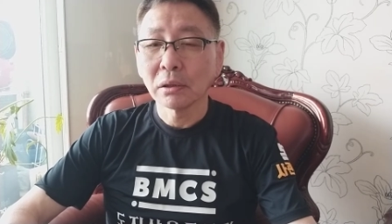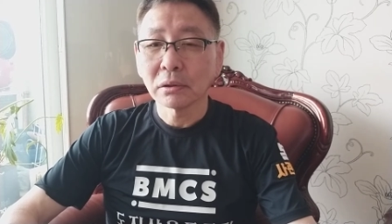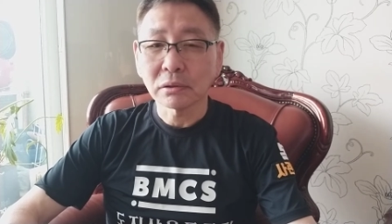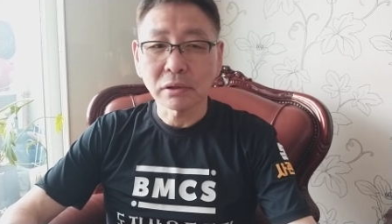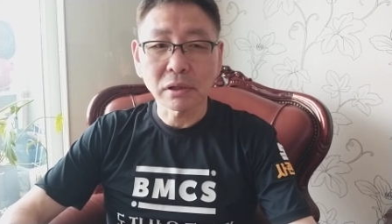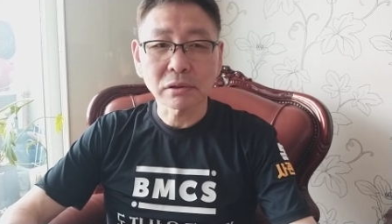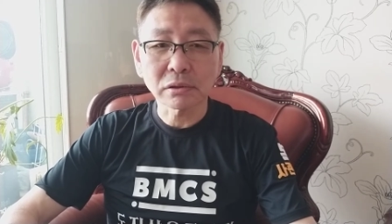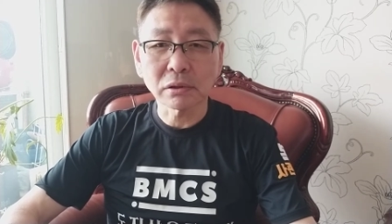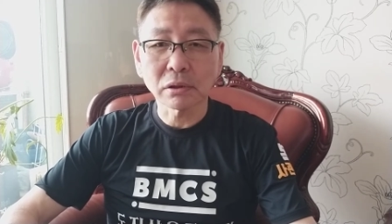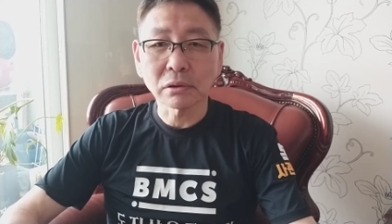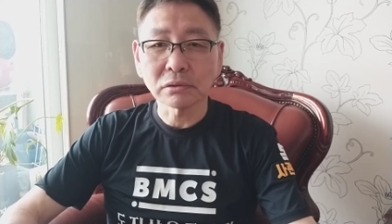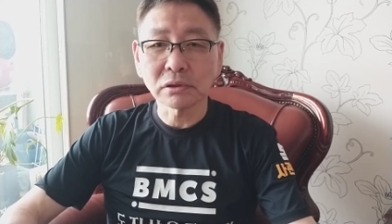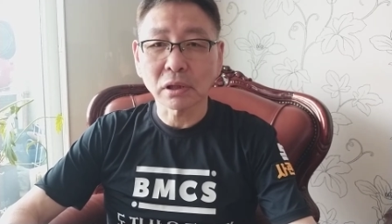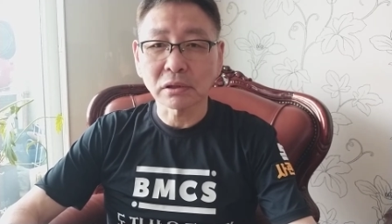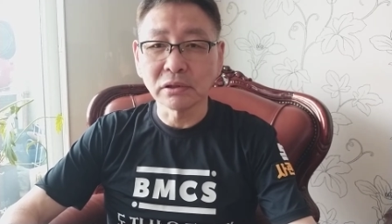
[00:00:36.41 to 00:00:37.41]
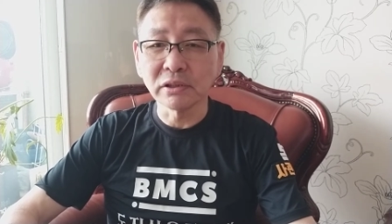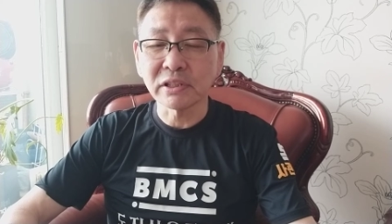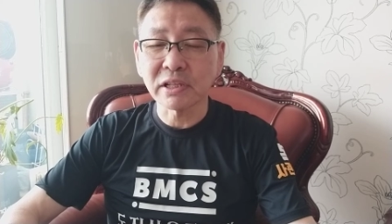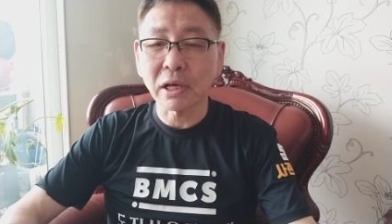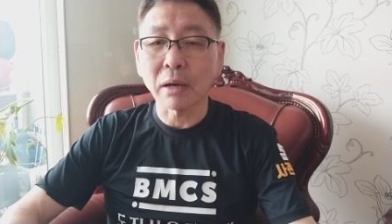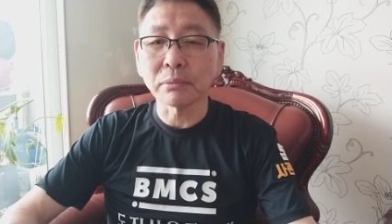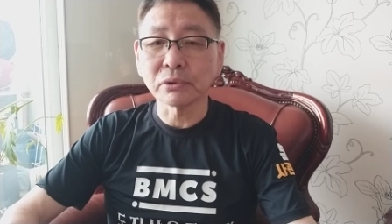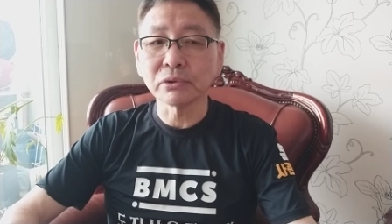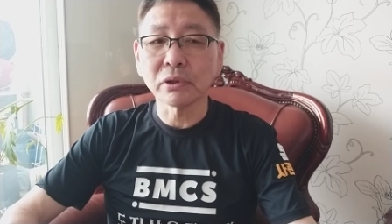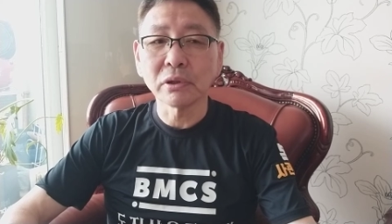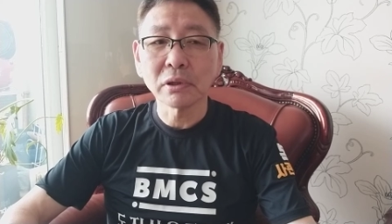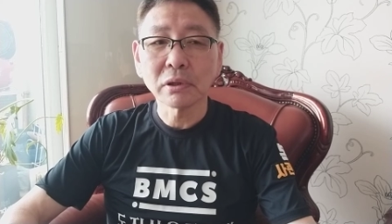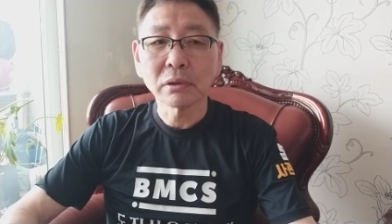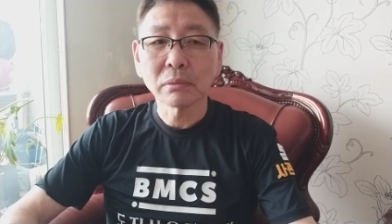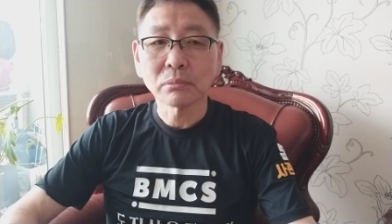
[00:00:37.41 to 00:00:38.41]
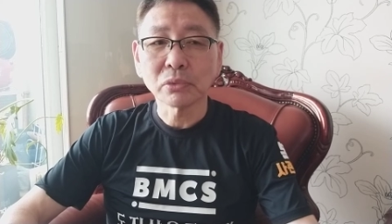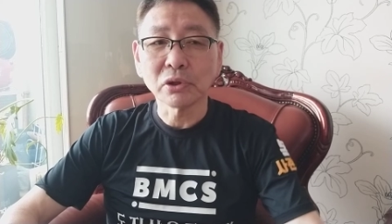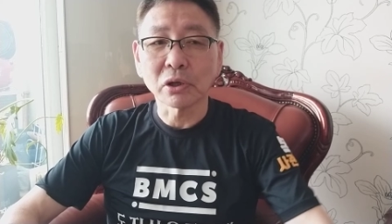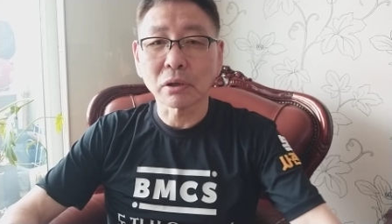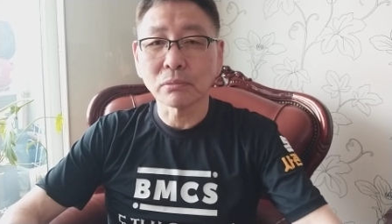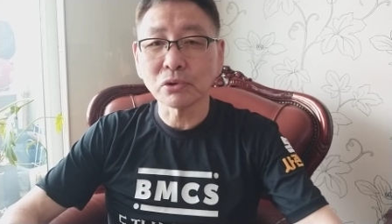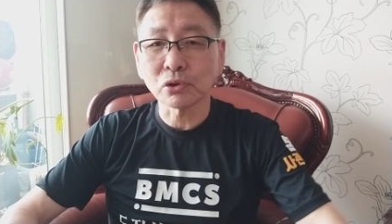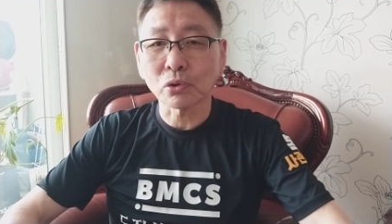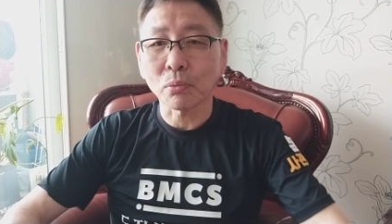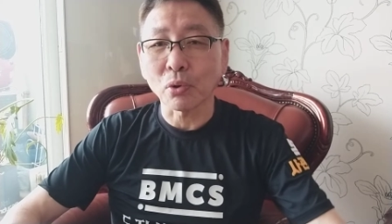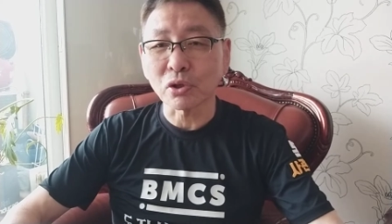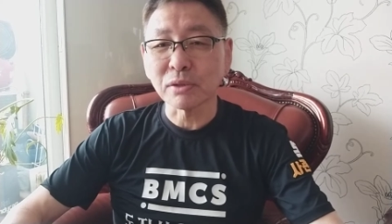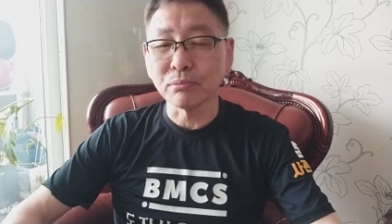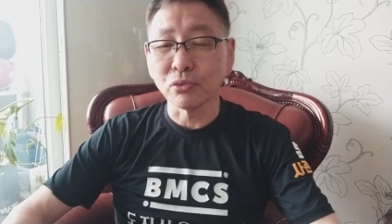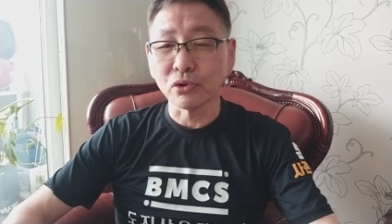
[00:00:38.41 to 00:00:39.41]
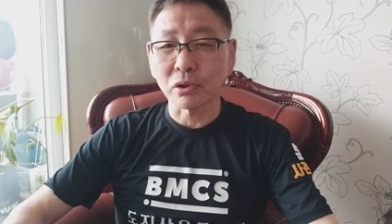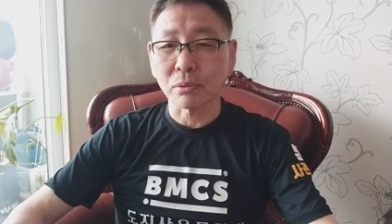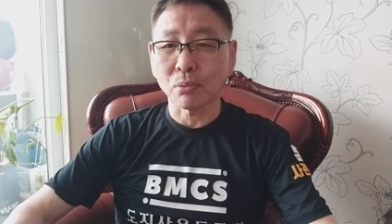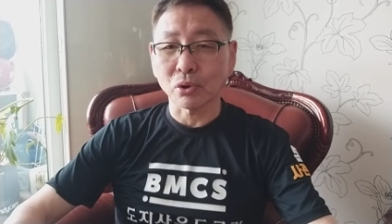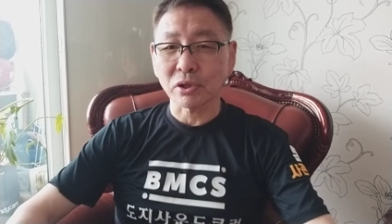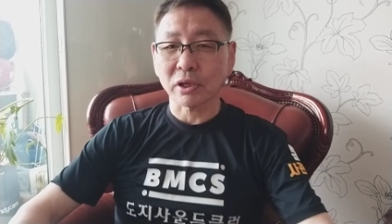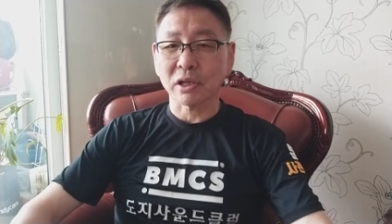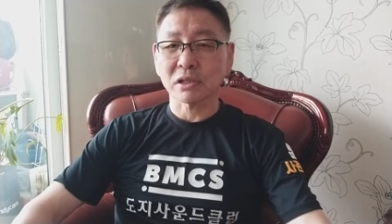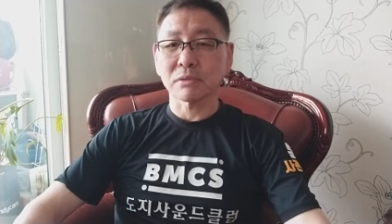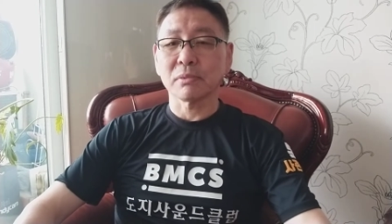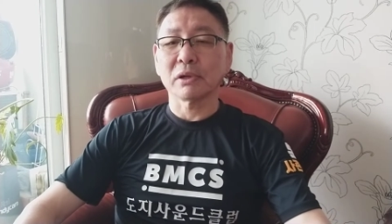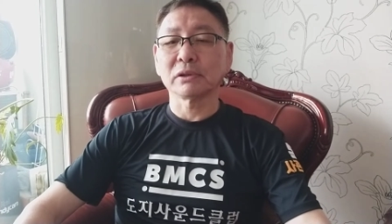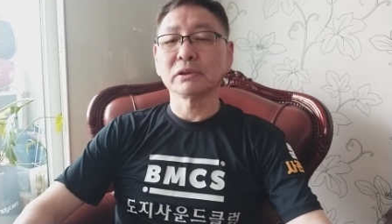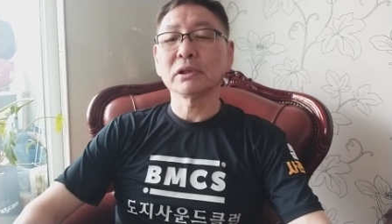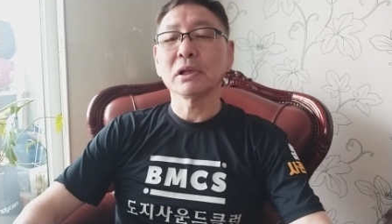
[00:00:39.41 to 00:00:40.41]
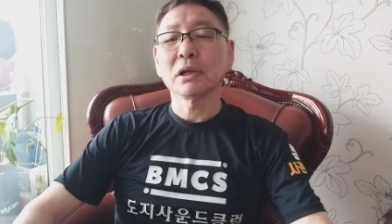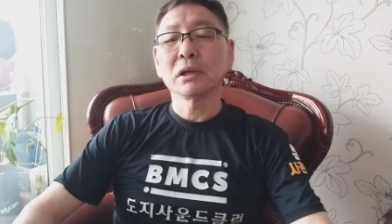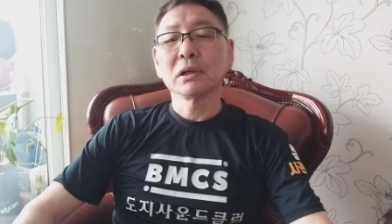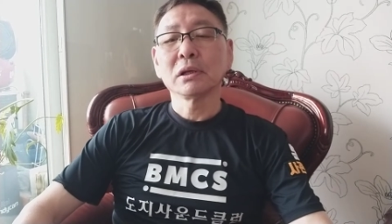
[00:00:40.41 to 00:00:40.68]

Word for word: 그래서 이제 그 시합은 뭐 여러분이 또 보신 분들은 보셨겠지만은